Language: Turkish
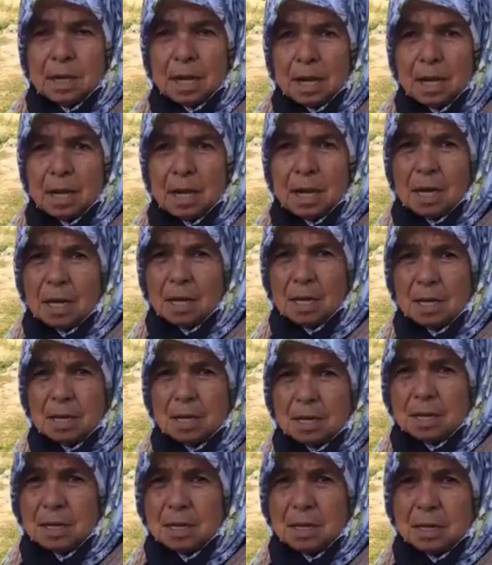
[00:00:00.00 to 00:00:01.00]
Ha.
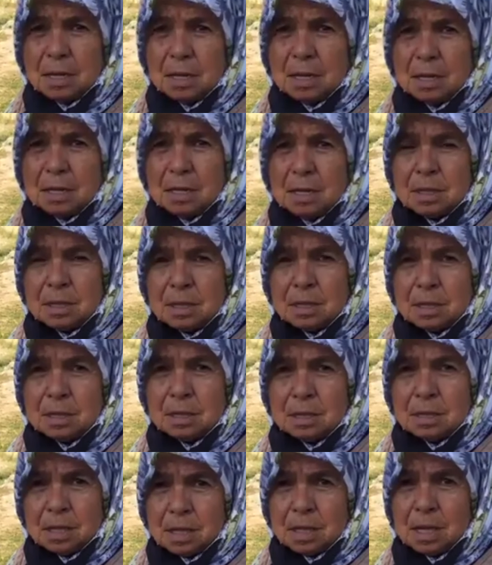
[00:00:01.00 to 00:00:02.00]
Turistik iş
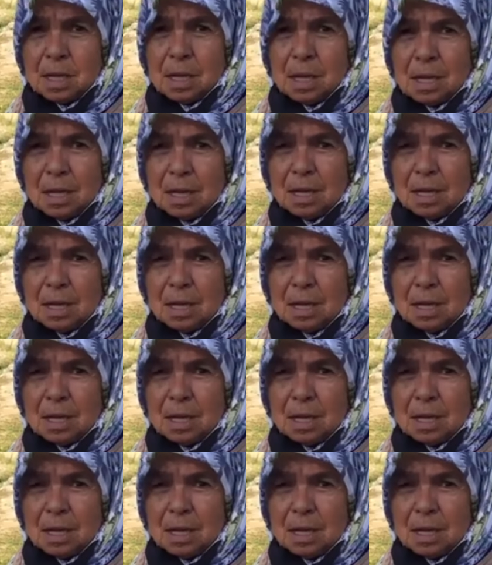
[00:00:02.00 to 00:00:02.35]
yapıyorsan. Ha.